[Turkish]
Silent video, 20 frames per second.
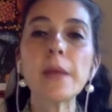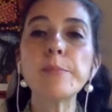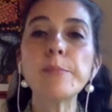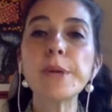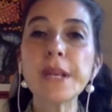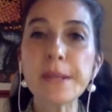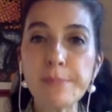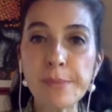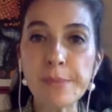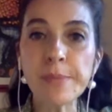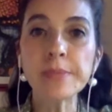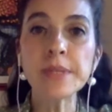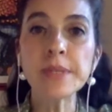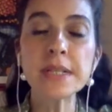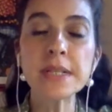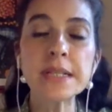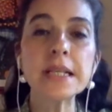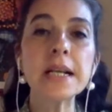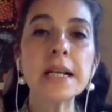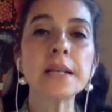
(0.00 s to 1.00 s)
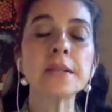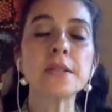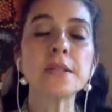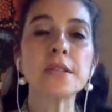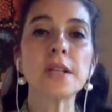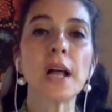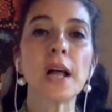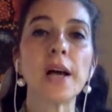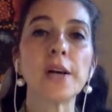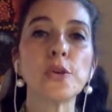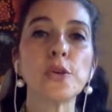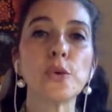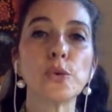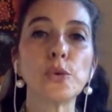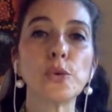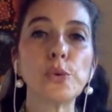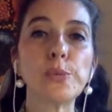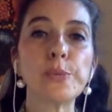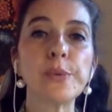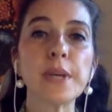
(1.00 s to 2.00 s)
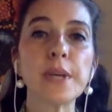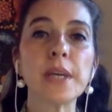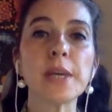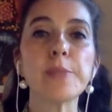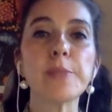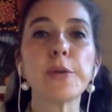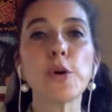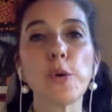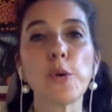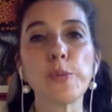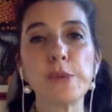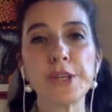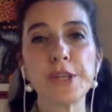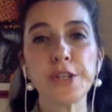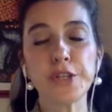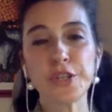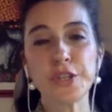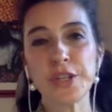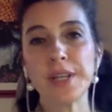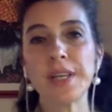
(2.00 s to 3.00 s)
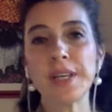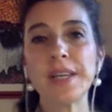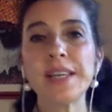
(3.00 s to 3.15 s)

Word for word: Benim resilience'la yolum 2015 e,